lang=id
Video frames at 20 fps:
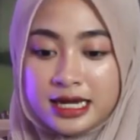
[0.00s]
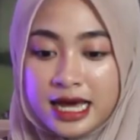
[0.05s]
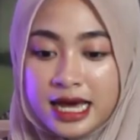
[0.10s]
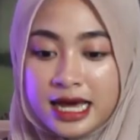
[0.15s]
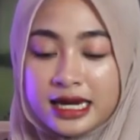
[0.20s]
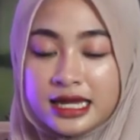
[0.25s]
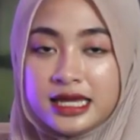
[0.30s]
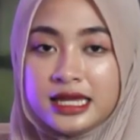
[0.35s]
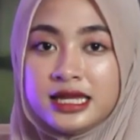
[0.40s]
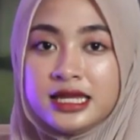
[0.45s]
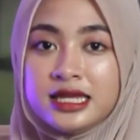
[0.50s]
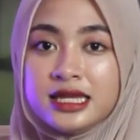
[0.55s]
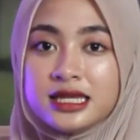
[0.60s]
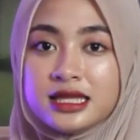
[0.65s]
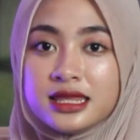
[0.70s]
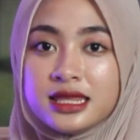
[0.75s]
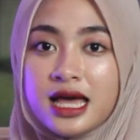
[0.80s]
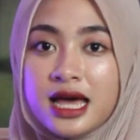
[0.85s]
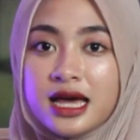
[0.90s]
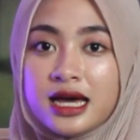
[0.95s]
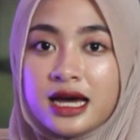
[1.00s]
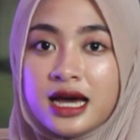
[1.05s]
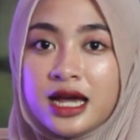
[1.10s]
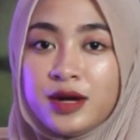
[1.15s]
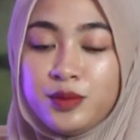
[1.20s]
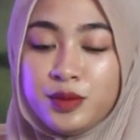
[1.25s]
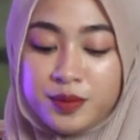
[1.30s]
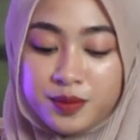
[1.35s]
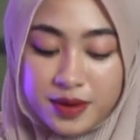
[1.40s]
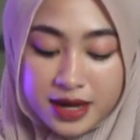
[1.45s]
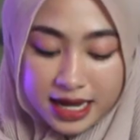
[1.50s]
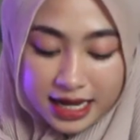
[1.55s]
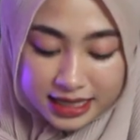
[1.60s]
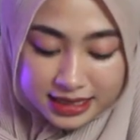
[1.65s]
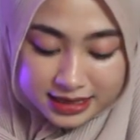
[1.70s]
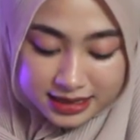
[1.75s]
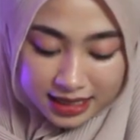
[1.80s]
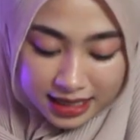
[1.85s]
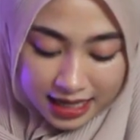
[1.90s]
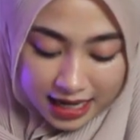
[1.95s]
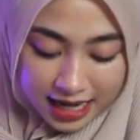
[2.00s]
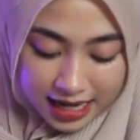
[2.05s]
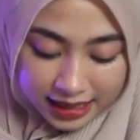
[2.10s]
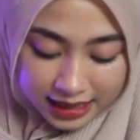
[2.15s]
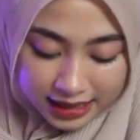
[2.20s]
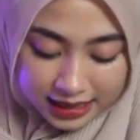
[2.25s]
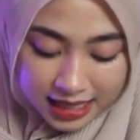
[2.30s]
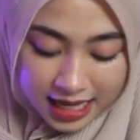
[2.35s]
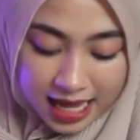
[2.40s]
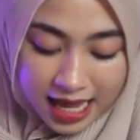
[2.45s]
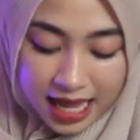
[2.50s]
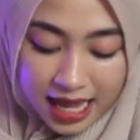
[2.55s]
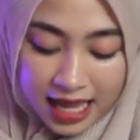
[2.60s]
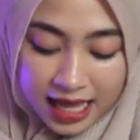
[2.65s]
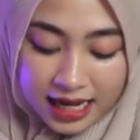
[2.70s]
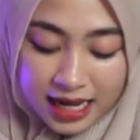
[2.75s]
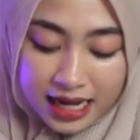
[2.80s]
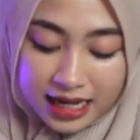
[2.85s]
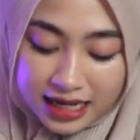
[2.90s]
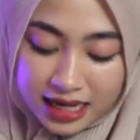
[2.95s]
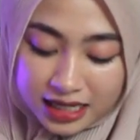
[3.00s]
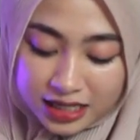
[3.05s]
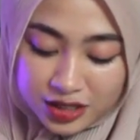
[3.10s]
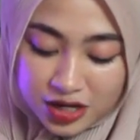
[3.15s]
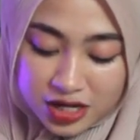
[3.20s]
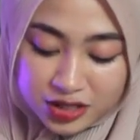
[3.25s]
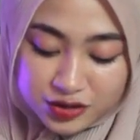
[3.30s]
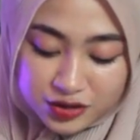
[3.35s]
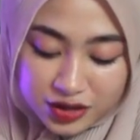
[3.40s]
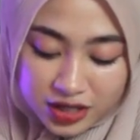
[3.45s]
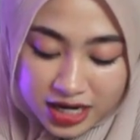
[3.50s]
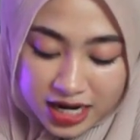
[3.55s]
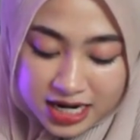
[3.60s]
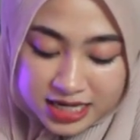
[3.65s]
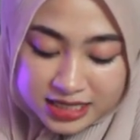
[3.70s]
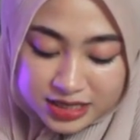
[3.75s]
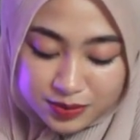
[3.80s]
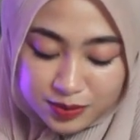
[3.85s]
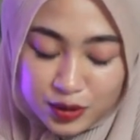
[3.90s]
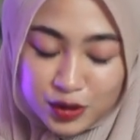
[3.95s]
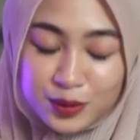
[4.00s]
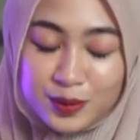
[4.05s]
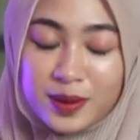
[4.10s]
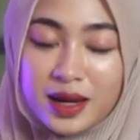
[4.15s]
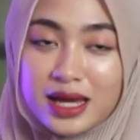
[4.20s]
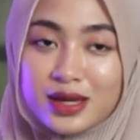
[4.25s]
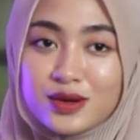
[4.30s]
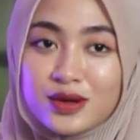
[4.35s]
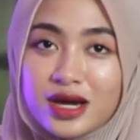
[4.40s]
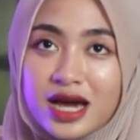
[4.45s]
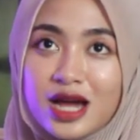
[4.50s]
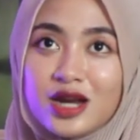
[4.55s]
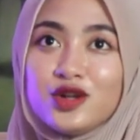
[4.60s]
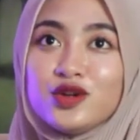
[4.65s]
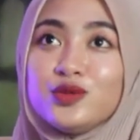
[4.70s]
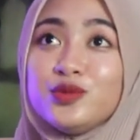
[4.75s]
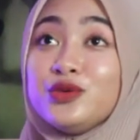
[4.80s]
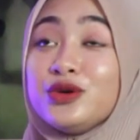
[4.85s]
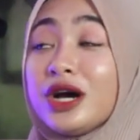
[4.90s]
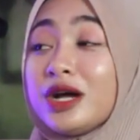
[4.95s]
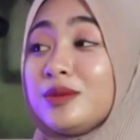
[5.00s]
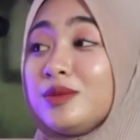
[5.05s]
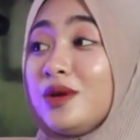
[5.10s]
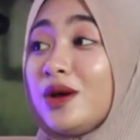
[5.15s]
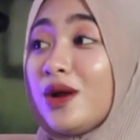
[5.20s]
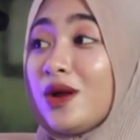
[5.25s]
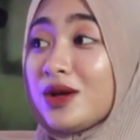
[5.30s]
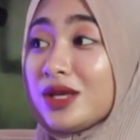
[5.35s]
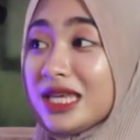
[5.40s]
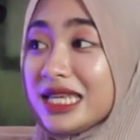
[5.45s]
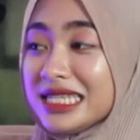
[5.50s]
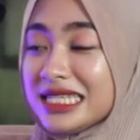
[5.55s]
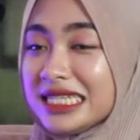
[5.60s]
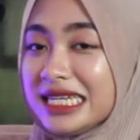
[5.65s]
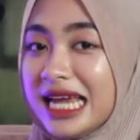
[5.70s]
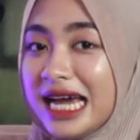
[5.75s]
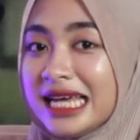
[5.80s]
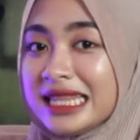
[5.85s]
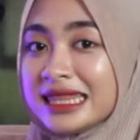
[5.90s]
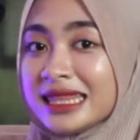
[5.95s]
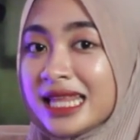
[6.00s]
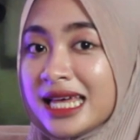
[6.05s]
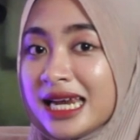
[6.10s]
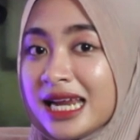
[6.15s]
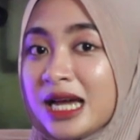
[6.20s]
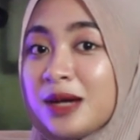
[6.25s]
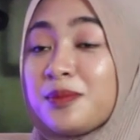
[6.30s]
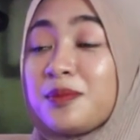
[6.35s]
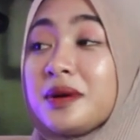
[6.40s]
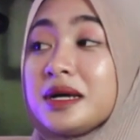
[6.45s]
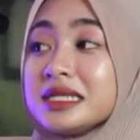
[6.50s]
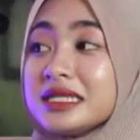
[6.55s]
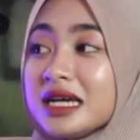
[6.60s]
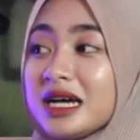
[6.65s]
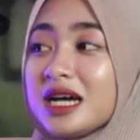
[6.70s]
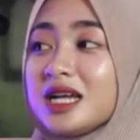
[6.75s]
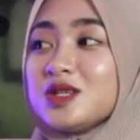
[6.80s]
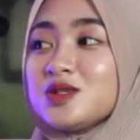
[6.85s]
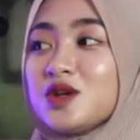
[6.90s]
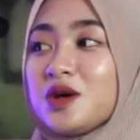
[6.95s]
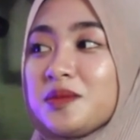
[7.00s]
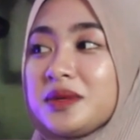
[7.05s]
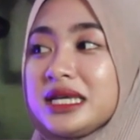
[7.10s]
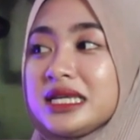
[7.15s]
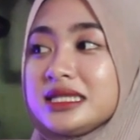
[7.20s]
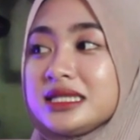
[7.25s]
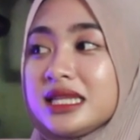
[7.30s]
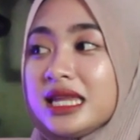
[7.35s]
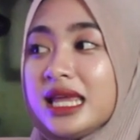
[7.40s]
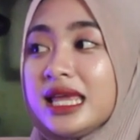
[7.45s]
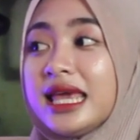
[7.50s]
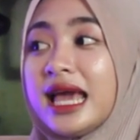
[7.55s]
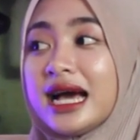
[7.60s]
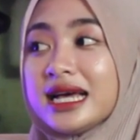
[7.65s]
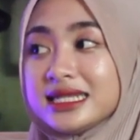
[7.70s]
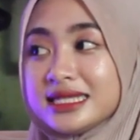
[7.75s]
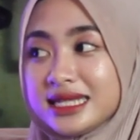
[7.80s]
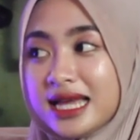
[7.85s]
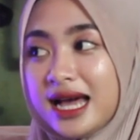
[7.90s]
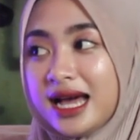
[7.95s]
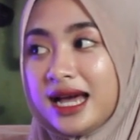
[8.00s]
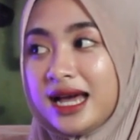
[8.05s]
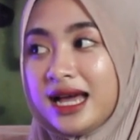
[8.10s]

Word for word: hari ini kita akan membahas terkait hal-hal yang dianjurkan sebelum melakukan hubungan biologis di antara mm -hmm. pasangan suami istri yang sah.